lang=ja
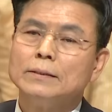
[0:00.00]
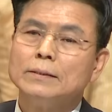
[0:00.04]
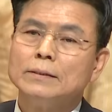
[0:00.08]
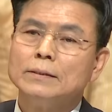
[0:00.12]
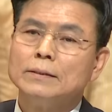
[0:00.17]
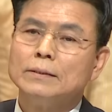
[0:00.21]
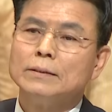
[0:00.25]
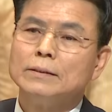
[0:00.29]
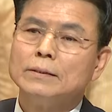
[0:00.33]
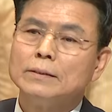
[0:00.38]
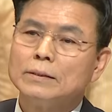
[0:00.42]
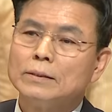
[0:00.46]
の
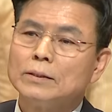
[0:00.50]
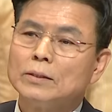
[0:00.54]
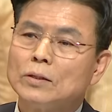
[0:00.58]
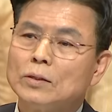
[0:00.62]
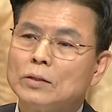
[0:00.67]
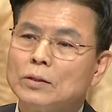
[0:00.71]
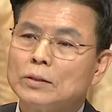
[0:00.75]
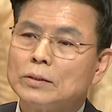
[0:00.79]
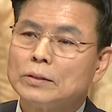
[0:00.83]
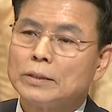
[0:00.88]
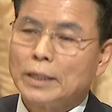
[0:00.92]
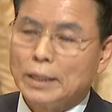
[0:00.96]
主人にな
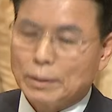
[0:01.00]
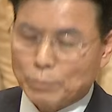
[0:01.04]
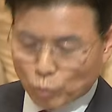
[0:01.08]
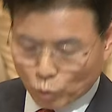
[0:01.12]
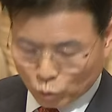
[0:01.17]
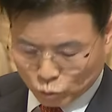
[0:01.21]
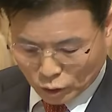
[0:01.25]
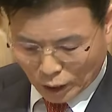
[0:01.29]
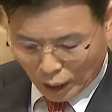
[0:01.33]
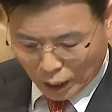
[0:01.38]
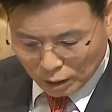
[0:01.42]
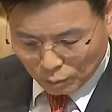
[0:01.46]
れると言
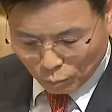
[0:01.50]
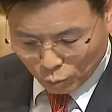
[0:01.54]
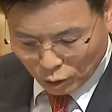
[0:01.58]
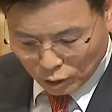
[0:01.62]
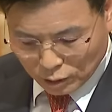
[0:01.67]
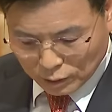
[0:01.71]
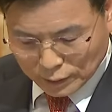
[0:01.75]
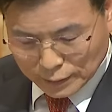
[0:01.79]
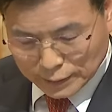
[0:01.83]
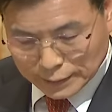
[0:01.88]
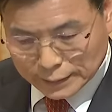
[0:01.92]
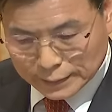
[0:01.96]
われた
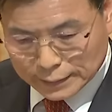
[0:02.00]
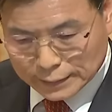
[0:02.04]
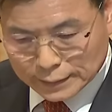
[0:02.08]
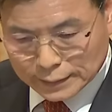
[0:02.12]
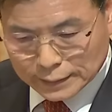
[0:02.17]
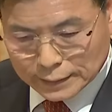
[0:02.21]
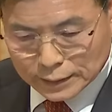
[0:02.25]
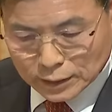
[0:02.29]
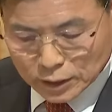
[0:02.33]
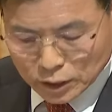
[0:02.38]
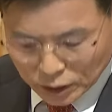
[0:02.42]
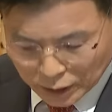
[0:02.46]

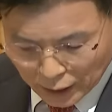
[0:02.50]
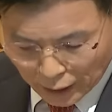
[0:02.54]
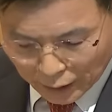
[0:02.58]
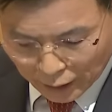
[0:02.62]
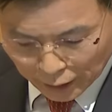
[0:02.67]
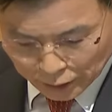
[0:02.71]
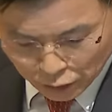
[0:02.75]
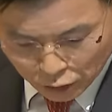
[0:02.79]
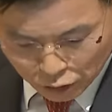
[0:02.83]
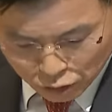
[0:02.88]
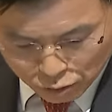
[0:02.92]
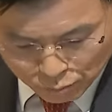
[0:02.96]

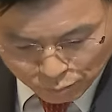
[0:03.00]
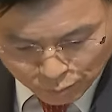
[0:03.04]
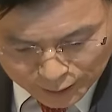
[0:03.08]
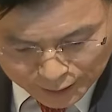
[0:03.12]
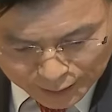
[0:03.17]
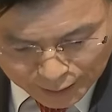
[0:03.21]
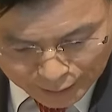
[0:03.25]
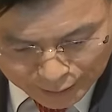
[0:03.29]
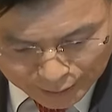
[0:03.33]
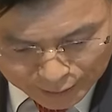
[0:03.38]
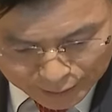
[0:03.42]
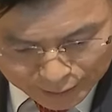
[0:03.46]
言わ
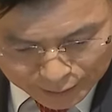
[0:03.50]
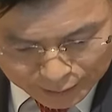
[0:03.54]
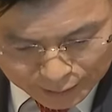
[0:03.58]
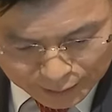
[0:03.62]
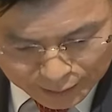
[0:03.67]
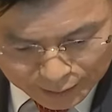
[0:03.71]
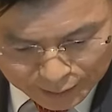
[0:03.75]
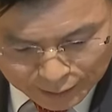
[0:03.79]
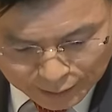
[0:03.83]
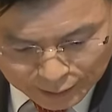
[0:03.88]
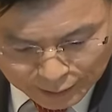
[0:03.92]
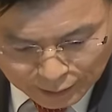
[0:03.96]
れて
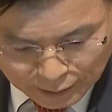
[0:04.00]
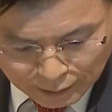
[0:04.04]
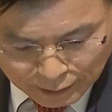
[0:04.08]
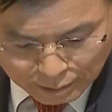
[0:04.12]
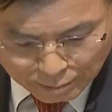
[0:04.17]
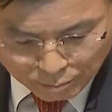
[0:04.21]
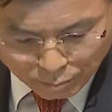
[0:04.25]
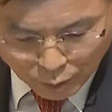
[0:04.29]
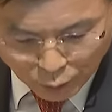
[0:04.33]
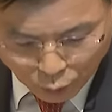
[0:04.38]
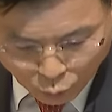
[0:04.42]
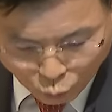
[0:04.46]
始めたの
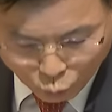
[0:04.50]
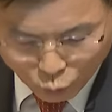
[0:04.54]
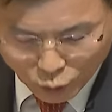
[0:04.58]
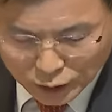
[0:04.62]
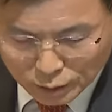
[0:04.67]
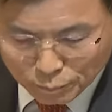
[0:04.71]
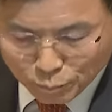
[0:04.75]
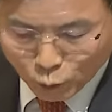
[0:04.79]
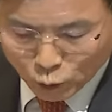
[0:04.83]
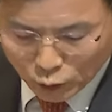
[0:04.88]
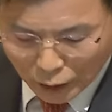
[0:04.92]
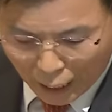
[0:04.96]
が対
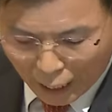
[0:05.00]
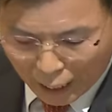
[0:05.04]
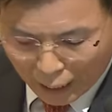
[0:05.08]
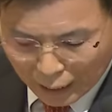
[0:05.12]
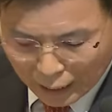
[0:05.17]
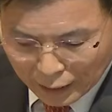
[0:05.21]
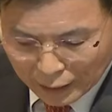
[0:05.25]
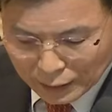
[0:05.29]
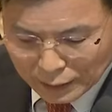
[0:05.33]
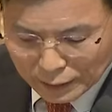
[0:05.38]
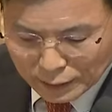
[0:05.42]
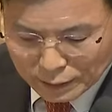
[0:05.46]
北朝
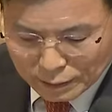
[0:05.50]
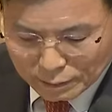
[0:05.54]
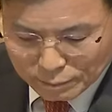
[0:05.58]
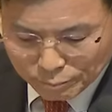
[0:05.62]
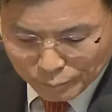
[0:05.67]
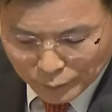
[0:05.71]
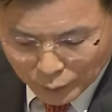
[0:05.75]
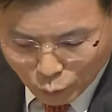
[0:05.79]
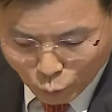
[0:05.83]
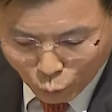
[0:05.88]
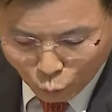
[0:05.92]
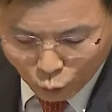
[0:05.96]
鮮事業
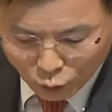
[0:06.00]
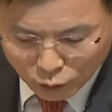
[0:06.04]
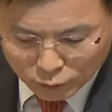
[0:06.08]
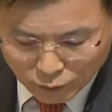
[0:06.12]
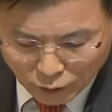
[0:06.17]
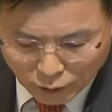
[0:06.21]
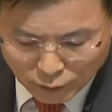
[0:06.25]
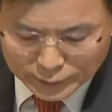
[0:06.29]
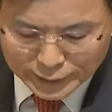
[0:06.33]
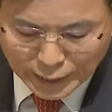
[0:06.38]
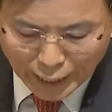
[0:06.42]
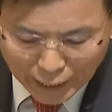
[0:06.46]
でした
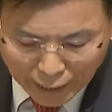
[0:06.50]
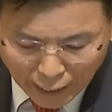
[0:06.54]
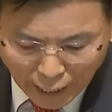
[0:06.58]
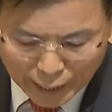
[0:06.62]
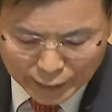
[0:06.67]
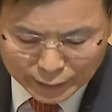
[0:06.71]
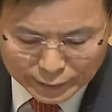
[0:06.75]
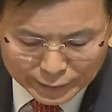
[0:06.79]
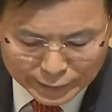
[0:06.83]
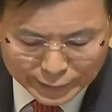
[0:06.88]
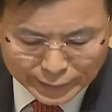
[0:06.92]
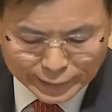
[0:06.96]

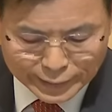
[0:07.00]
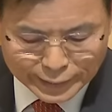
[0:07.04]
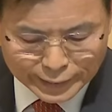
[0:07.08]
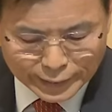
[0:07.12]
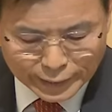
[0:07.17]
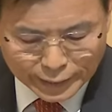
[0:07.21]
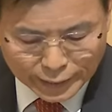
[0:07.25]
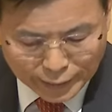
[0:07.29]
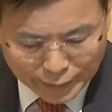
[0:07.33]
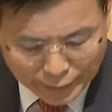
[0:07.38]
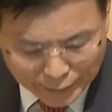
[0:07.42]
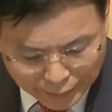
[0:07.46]
アメリカ
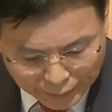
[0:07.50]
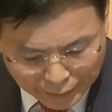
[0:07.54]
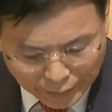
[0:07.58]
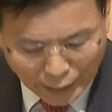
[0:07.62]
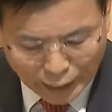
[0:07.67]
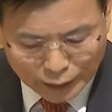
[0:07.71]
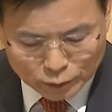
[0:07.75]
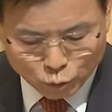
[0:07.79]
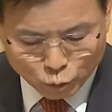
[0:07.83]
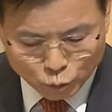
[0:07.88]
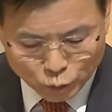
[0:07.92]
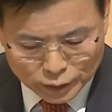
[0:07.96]
人より
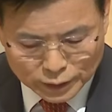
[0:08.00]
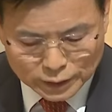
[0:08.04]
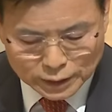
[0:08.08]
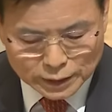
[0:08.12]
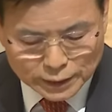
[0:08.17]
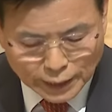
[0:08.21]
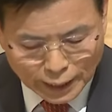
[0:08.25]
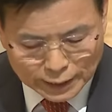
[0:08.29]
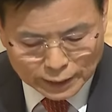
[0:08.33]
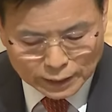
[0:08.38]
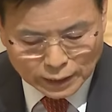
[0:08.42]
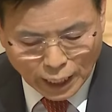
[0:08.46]

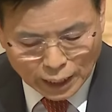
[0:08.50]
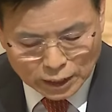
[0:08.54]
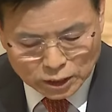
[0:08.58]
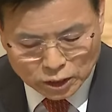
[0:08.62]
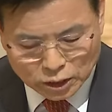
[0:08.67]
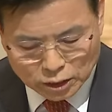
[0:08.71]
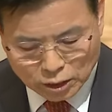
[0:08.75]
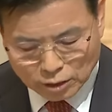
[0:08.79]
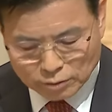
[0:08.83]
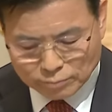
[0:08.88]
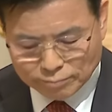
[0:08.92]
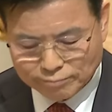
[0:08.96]
アメリカを愛し
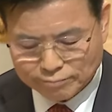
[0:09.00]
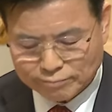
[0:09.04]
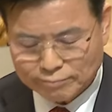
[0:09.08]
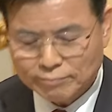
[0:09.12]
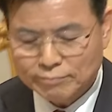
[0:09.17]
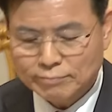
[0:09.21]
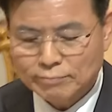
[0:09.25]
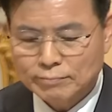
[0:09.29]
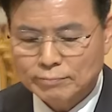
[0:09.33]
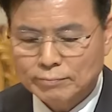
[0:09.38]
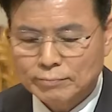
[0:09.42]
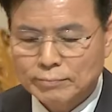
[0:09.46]
たら
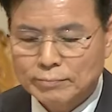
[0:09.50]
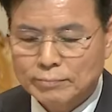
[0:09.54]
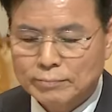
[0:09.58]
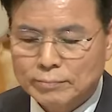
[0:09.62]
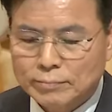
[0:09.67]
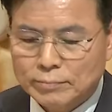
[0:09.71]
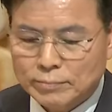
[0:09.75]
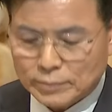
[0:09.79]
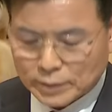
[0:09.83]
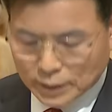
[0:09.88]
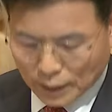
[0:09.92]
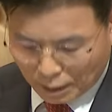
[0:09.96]
アメリカの
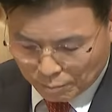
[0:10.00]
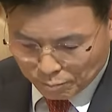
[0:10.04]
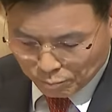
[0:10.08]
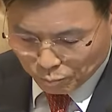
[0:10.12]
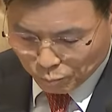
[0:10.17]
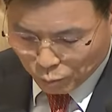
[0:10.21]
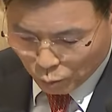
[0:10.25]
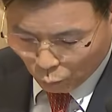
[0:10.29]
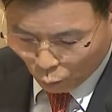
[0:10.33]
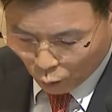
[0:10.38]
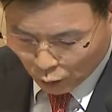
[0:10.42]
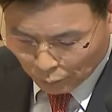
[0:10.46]
主人に
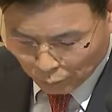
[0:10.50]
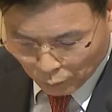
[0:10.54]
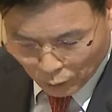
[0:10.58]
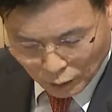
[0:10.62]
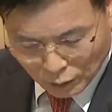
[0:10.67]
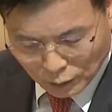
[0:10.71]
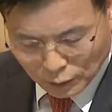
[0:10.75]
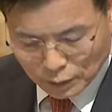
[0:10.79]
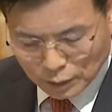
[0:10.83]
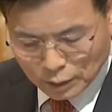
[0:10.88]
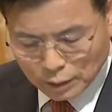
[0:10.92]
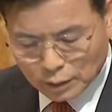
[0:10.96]
なれると言
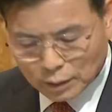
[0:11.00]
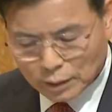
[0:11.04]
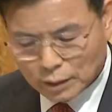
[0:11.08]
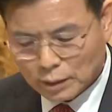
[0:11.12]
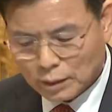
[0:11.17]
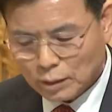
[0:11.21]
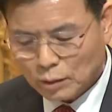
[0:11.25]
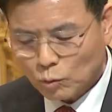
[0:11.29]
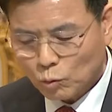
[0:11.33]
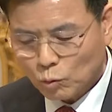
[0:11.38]
われた